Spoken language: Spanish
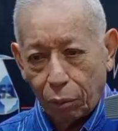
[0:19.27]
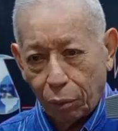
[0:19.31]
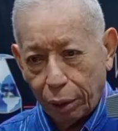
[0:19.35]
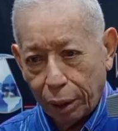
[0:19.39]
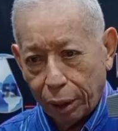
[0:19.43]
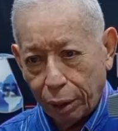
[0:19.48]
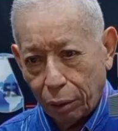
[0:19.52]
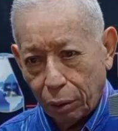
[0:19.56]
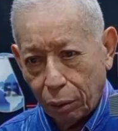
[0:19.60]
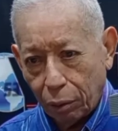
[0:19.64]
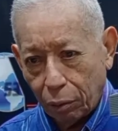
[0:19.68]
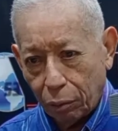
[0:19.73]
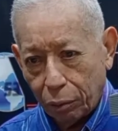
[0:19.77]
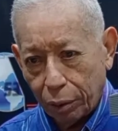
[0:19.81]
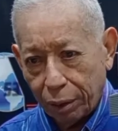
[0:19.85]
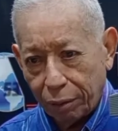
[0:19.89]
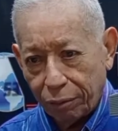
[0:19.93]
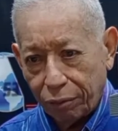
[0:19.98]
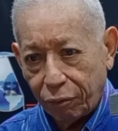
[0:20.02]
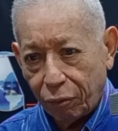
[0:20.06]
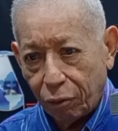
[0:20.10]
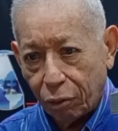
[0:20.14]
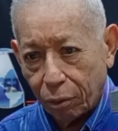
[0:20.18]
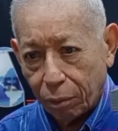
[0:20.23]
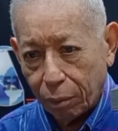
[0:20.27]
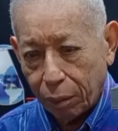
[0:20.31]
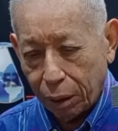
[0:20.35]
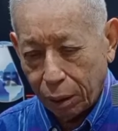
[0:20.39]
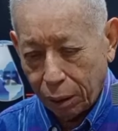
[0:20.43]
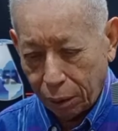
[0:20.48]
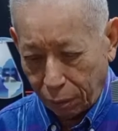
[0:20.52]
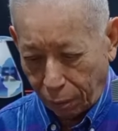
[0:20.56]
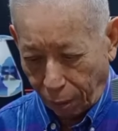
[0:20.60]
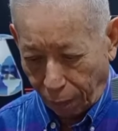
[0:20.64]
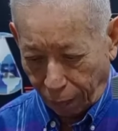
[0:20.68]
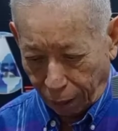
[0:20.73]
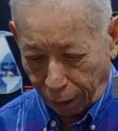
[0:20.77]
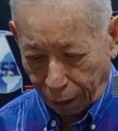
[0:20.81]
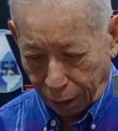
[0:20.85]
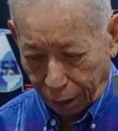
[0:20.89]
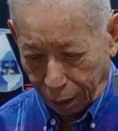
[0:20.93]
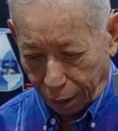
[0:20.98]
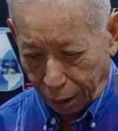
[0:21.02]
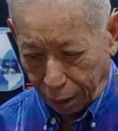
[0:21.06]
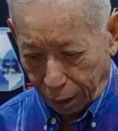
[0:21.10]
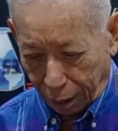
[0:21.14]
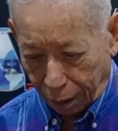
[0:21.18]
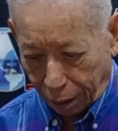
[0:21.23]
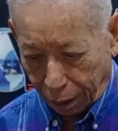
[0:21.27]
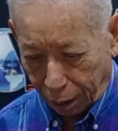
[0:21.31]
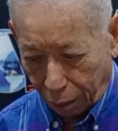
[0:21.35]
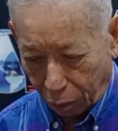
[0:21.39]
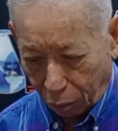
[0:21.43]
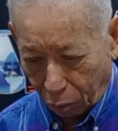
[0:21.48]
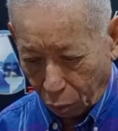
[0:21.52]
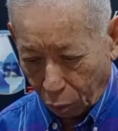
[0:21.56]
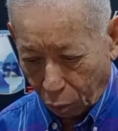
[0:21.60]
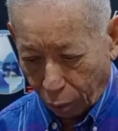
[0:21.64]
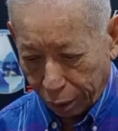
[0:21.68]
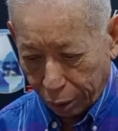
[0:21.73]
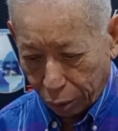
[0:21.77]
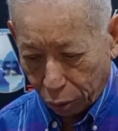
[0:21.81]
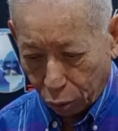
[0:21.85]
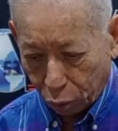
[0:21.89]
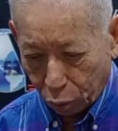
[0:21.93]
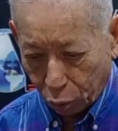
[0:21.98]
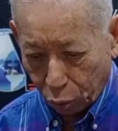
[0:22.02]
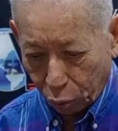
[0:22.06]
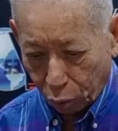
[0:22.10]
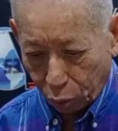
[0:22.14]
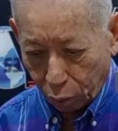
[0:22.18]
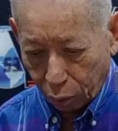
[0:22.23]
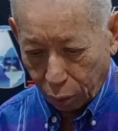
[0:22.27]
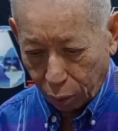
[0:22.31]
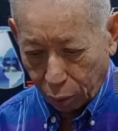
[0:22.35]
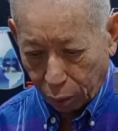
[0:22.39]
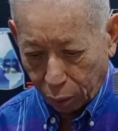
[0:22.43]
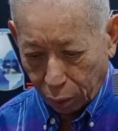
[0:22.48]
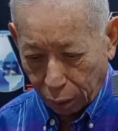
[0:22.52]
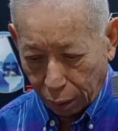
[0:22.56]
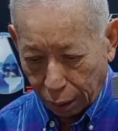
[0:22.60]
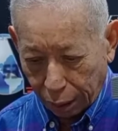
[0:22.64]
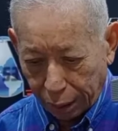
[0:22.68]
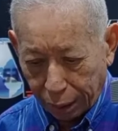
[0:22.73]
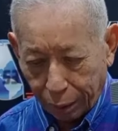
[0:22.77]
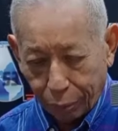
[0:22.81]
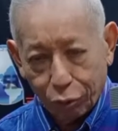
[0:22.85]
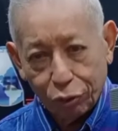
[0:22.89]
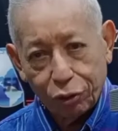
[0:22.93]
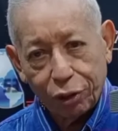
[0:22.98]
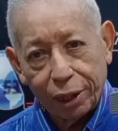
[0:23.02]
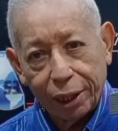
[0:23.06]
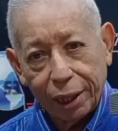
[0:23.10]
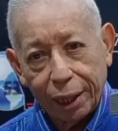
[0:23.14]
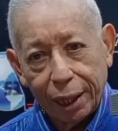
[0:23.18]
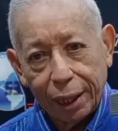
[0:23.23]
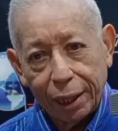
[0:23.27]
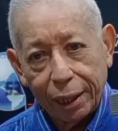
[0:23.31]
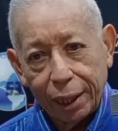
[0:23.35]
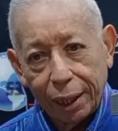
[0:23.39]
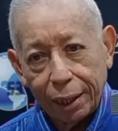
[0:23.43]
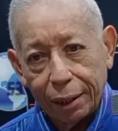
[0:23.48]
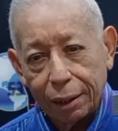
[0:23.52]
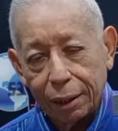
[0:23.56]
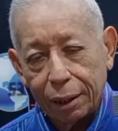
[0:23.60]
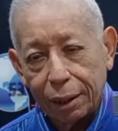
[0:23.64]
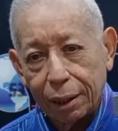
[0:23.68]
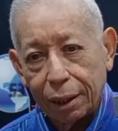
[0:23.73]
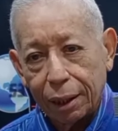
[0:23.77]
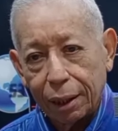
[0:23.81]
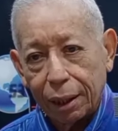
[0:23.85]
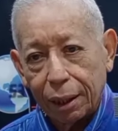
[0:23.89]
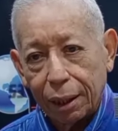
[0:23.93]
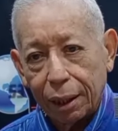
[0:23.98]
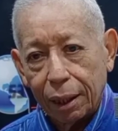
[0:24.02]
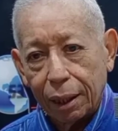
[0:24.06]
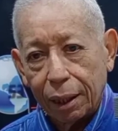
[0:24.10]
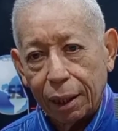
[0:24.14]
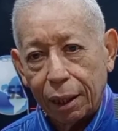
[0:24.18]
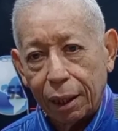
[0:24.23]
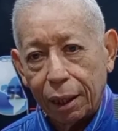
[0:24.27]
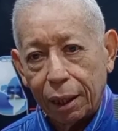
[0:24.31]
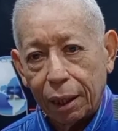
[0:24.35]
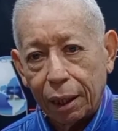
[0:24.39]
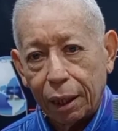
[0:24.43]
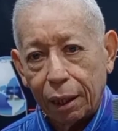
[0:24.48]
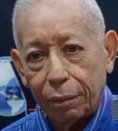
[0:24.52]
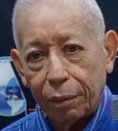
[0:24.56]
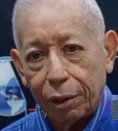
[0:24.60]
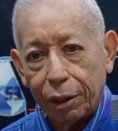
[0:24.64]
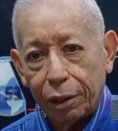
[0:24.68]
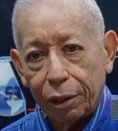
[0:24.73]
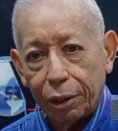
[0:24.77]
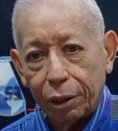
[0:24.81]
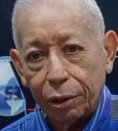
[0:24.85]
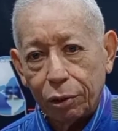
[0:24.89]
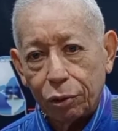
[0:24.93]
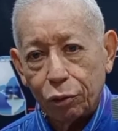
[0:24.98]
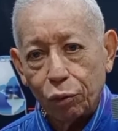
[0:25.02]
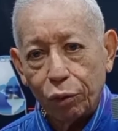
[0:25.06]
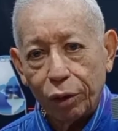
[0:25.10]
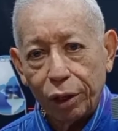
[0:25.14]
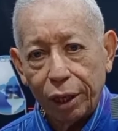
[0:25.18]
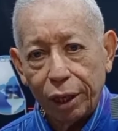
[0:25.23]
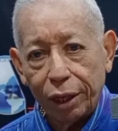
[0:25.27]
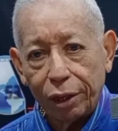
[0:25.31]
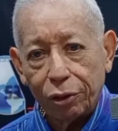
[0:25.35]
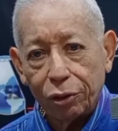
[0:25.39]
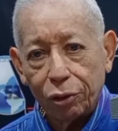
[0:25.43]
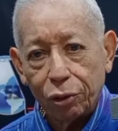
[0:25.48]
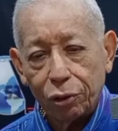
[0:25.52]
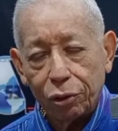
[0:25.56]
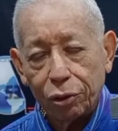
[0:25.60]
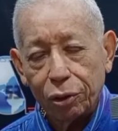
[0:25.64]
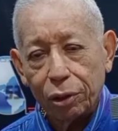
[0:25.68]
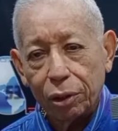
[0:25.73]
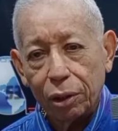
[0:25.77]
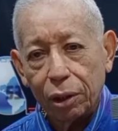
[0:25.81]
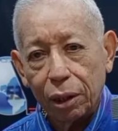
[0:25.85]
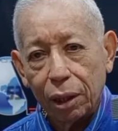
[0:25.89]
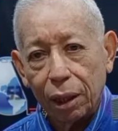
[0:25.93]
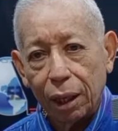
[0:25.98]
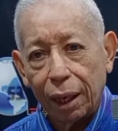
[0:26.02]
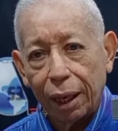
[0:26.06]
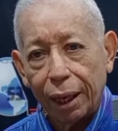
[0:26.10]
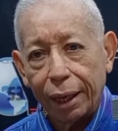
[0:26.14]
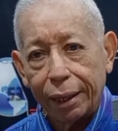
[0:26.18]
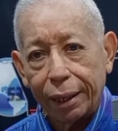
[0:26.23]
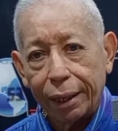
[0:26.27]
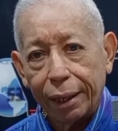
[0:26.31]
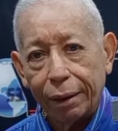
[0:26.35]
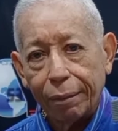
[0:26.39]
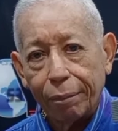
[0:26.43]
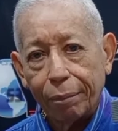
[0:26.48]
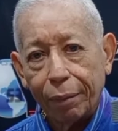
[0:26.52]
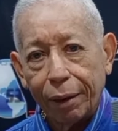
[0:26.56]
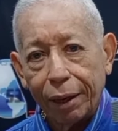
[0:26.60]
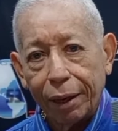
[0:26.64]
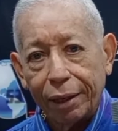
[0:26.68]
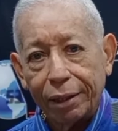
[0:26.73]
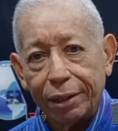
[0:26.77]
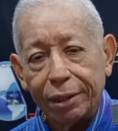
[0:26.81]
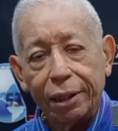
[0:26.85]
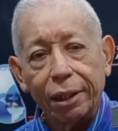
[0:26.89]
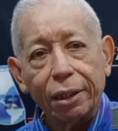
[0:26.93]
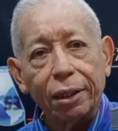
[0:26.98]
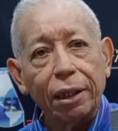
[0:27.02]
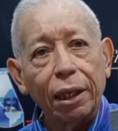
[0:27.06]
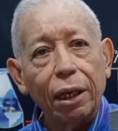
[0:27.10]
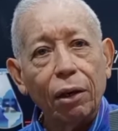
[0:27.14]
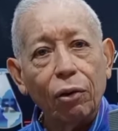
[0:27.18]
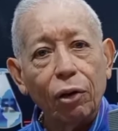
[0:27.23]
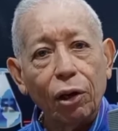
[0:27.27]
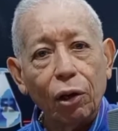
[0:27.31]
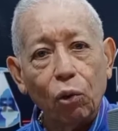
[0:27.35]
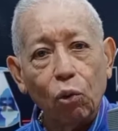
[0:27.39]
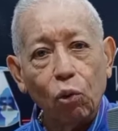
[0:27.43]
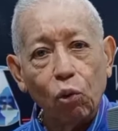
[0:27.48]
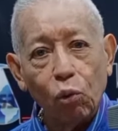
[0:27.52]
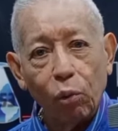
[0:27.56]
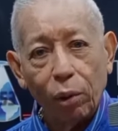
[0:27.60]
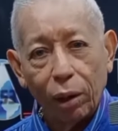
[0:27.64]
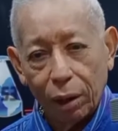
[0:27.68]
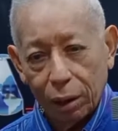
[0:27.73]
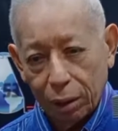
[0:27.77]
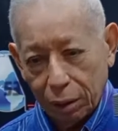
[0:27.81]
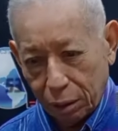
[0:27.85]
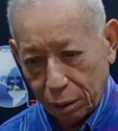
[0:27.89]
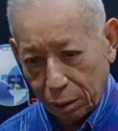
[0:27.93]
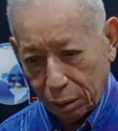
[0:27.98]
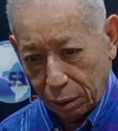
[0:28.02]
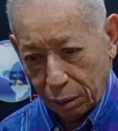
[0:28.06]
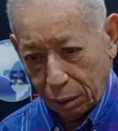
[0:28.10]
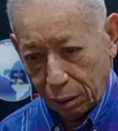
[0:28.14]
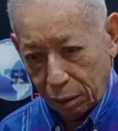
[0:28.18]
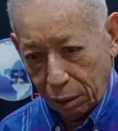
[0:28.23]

El bolero, una forma en cuanto a la musicalidad que debe sus inicios allá en Santiago de Cuba